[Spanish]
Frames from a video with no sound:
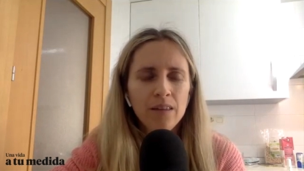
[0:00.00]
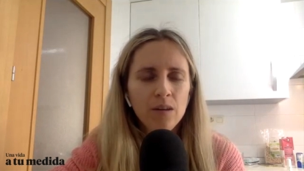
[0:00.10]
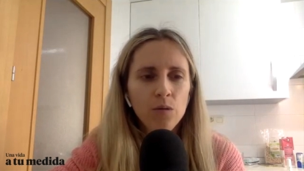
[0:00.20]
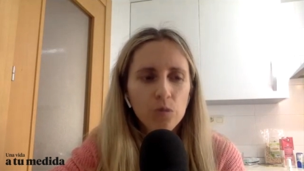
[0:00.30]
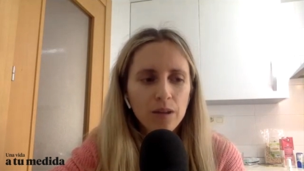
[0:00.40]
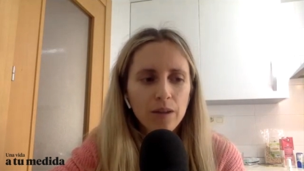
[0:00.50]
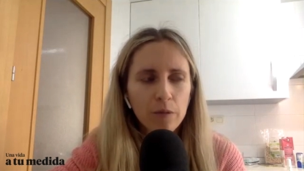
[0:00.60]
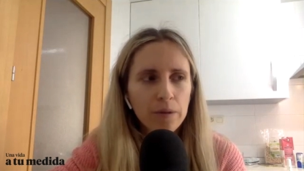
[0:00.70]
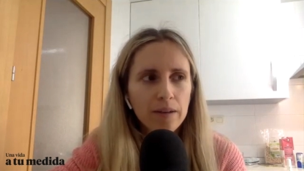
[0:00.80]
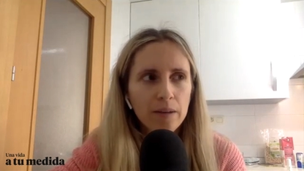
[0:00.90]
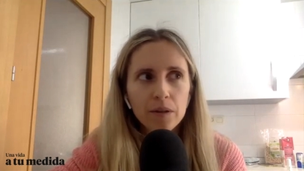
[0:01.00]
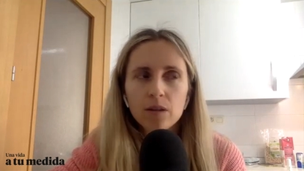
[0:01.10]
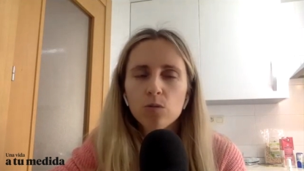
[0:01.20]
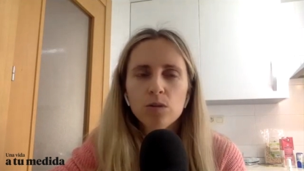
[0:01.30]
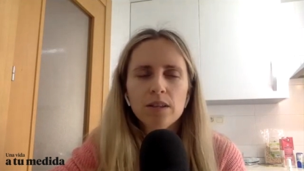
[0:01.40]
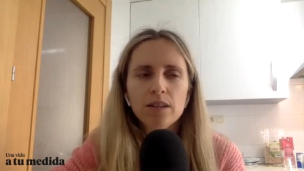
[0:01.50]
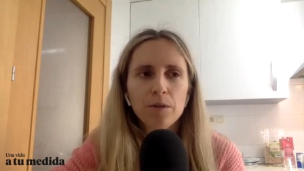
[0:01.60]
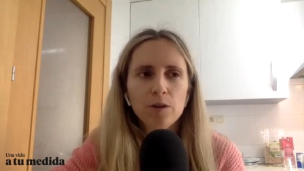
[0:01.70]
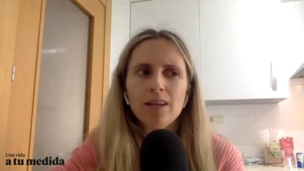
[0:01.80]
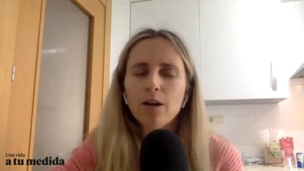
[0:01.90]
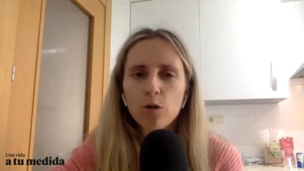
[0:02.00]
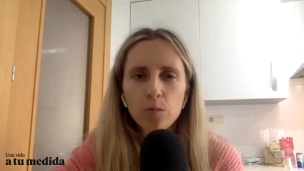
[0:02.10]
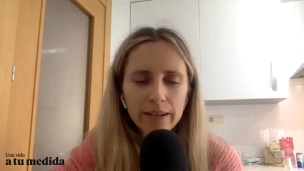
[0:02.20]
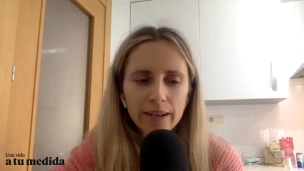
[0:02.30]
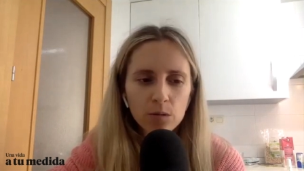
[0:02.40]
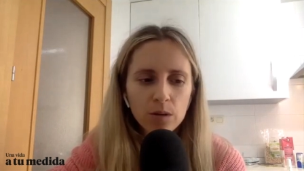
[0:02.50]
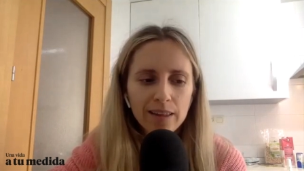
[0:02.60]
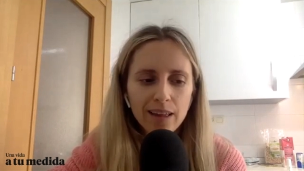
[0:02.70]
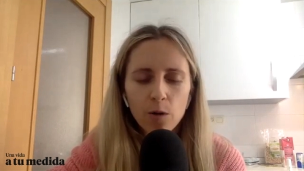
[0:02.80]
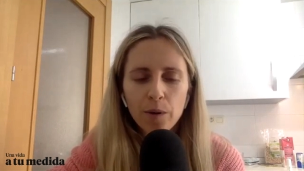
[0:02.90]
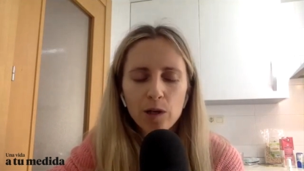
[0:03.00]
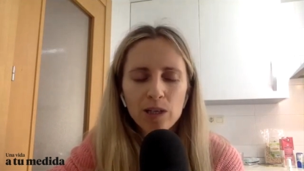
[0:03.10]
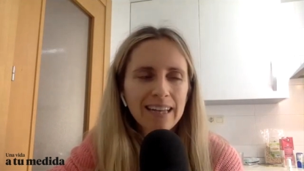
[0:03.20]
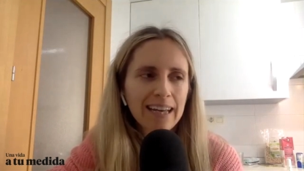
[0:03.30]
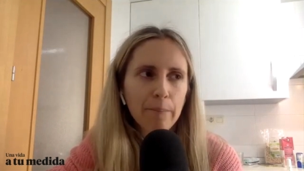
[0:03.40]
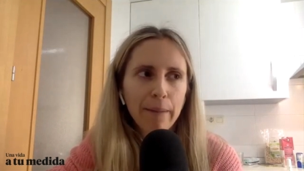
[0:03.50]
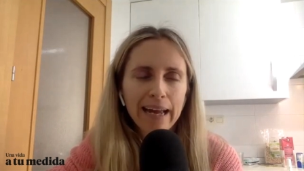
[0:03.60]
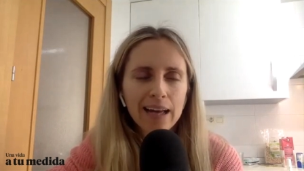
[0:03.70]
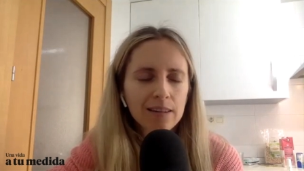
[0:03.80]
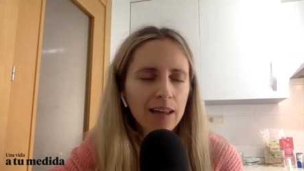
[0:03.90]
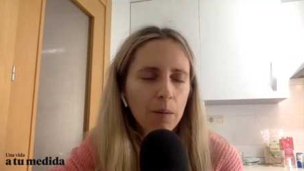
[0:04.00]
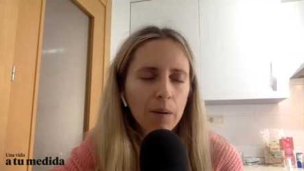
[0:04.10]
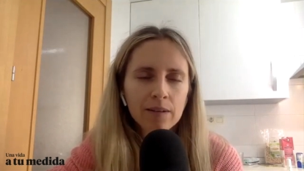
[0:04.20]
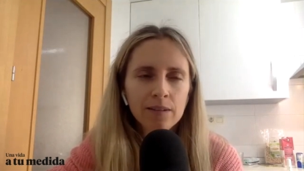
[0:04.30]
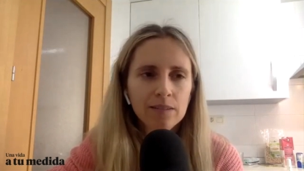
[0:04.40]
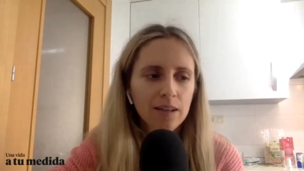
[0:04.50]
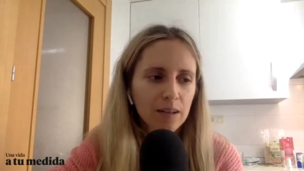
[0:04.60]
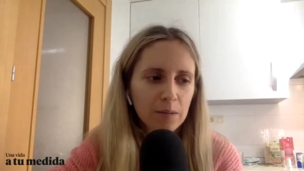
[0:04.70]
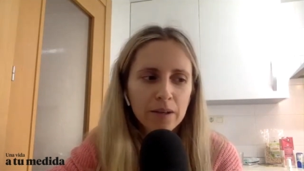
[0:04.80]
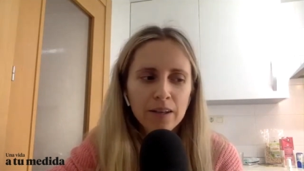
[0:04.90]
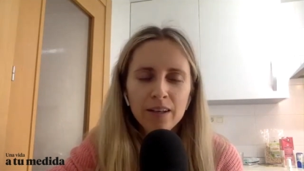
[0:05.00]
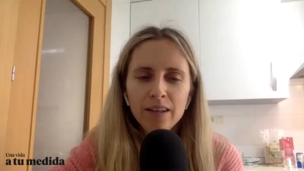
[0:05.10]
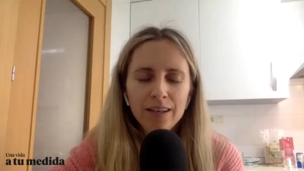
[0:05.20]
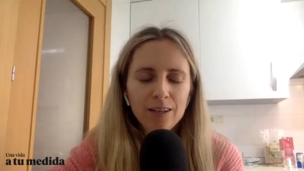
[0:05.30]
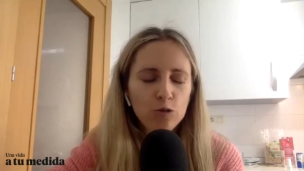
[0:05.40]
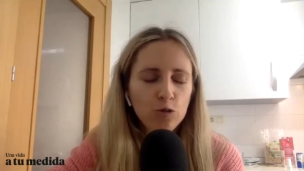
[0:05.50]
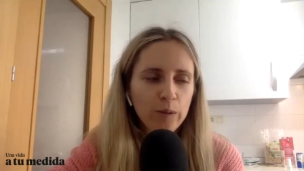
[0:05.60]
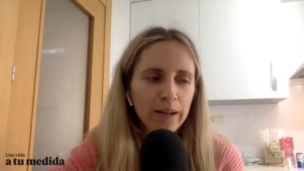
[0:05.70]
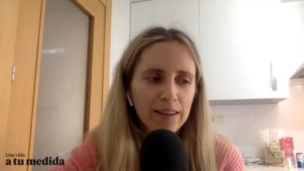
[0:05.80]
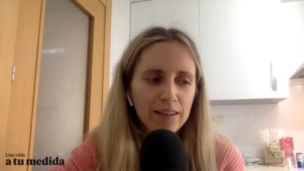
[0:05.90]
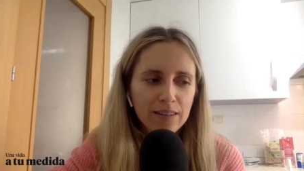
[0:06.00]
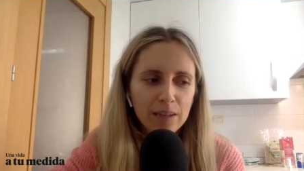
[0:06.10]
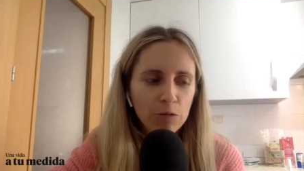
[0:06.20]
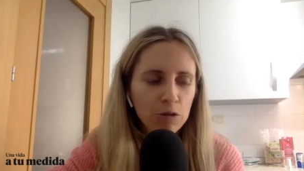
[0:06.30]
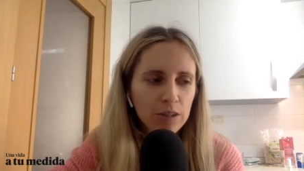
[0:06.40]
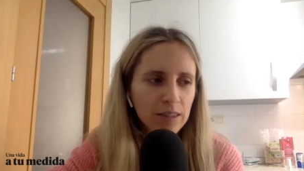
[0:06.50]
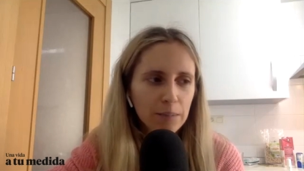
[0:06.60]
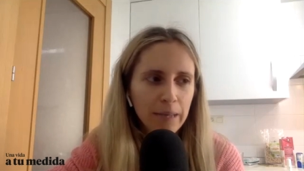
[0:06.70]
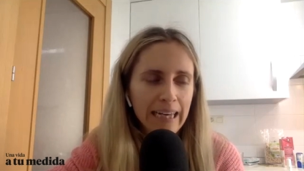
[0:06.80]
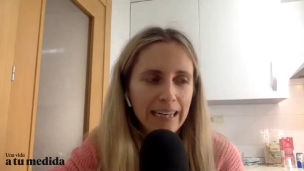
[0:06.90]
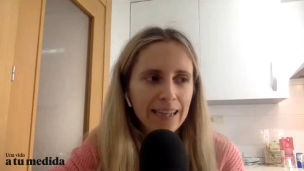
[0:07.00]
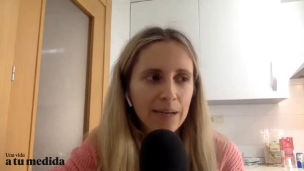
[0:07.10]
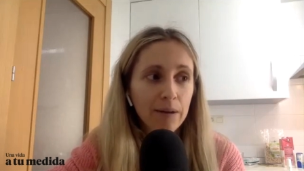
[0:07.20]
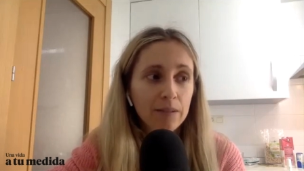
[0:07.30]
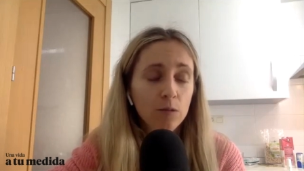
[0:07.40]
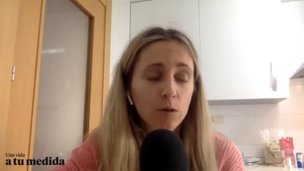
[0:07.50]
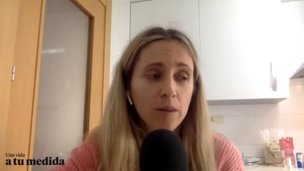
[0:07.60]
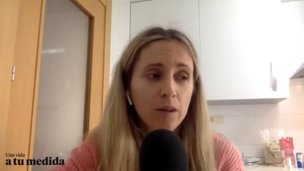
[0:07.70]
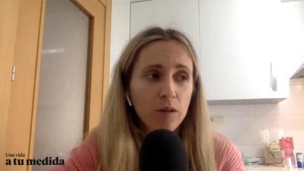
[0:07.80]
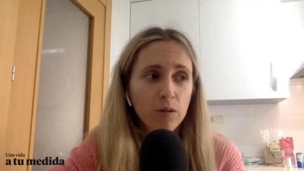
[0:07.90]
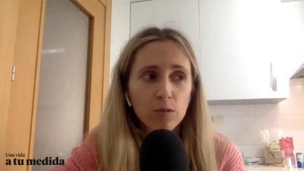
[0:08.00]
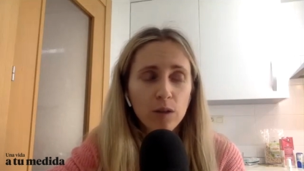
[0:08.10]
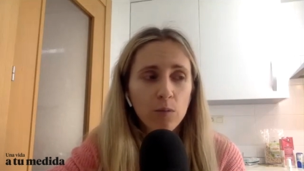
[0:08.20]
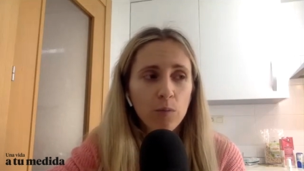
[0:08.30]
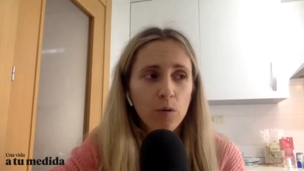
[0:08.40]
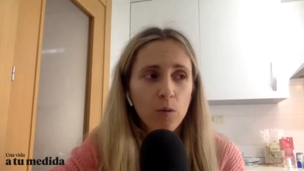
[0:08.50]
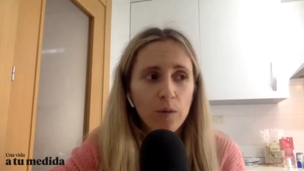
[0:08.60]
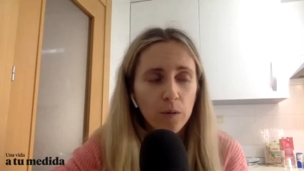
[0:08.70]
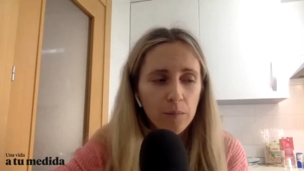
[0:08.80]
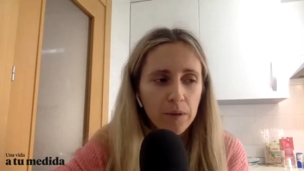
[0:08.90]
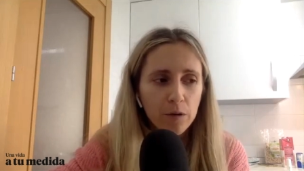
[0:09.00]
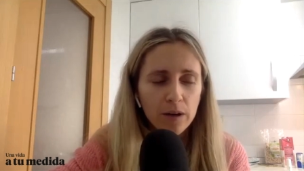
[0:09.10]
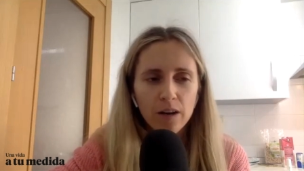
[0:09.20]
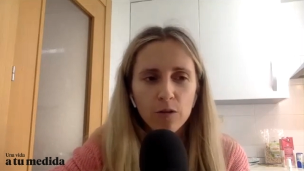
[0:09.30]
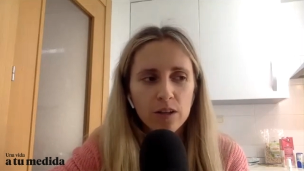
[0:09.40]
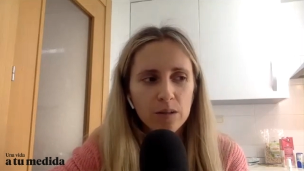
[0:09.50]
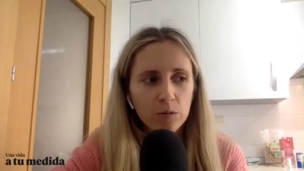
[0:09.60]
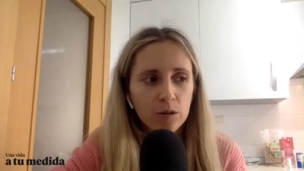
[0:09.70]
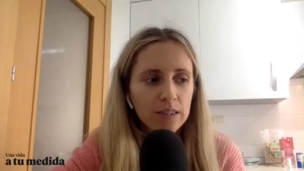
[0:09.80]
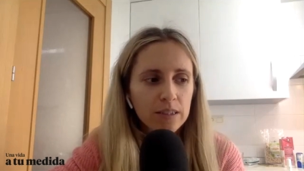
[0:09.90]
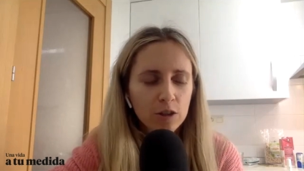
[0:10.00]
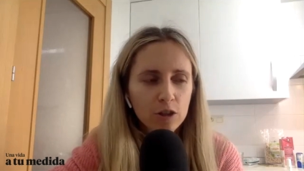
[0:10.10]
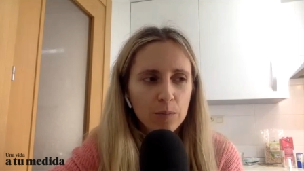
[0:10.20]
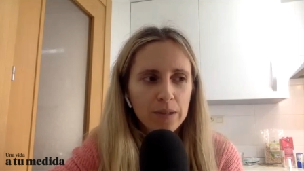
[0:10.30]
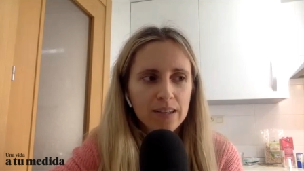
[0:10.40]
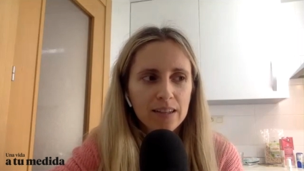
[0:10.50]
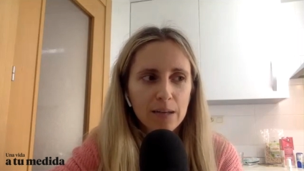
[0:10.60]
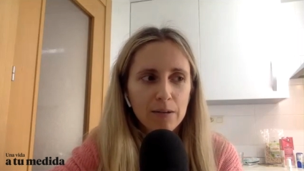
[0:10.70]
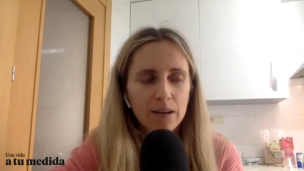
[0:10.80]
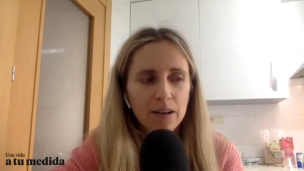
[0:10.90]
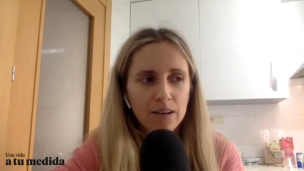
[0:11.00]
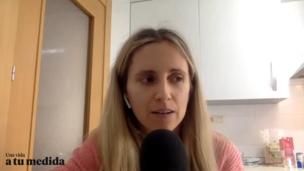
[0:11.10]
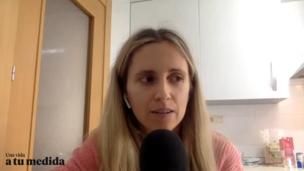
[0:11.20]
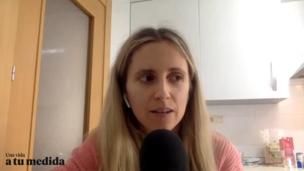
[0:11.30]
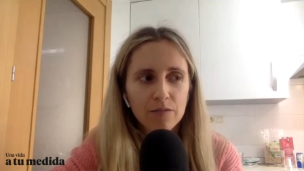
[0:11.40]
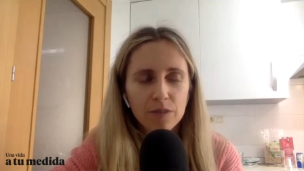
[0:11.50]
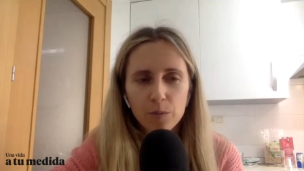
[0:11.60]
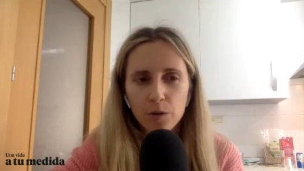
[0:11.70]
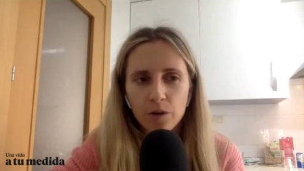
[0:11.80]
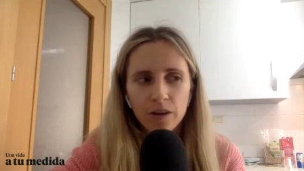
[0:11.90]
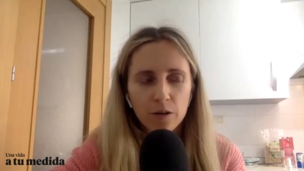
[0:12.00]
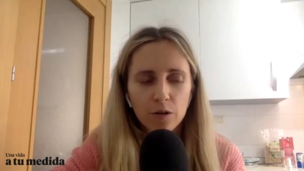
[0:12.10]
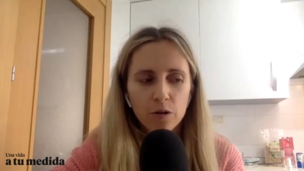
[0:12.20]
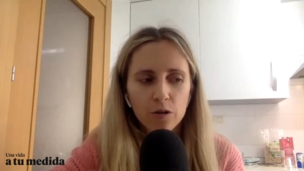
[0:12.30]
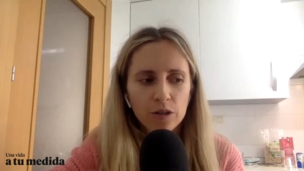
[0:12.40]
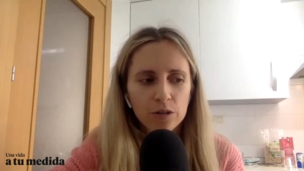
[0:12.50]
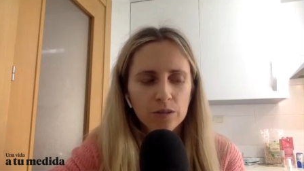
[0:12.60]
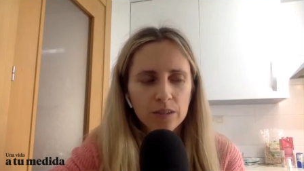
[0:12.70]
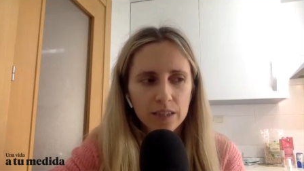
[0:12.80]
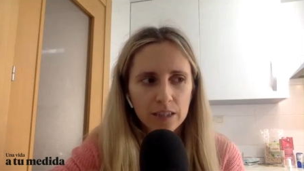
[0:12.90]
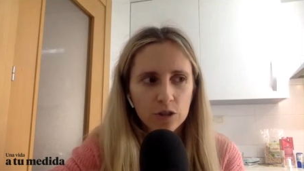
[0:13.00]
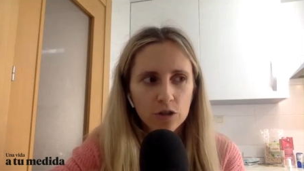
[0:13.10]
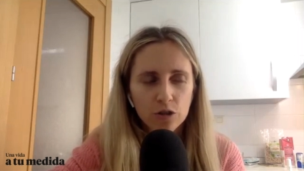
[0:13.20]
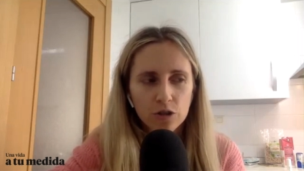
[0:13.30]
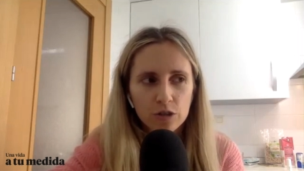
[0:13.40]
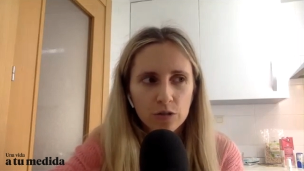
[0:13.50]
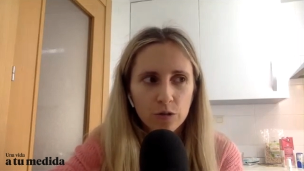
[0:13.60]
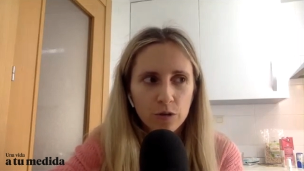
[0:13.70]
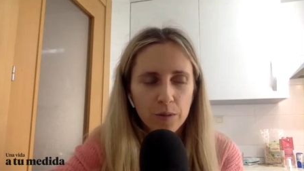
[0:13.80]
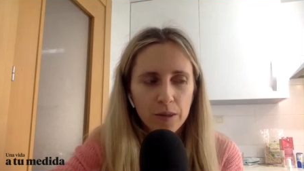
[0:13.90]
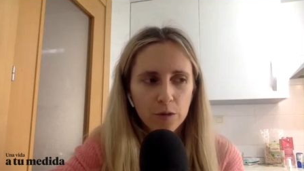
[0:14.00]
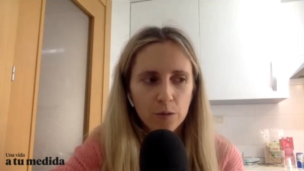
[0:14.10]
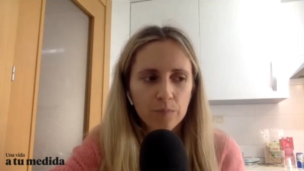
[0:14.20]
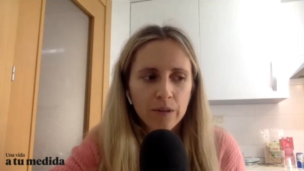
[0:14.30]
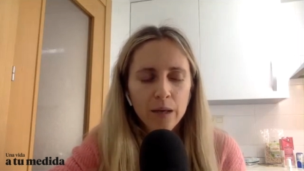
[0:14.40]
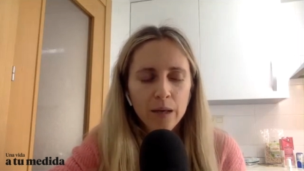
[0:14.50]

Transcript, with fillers: ha disgustado abiertamente. Twitter me tenía que obligar a utilizarlo, pero Instagram me encantaba. Instagram es súper adictivo y, me encantaba. Luego me dejó de gustar un poco cuando cambiaron el algoritmo y no te presentaban el feed por orden cronológico. Y de hecho, yo creo que eso fue lo que me hizo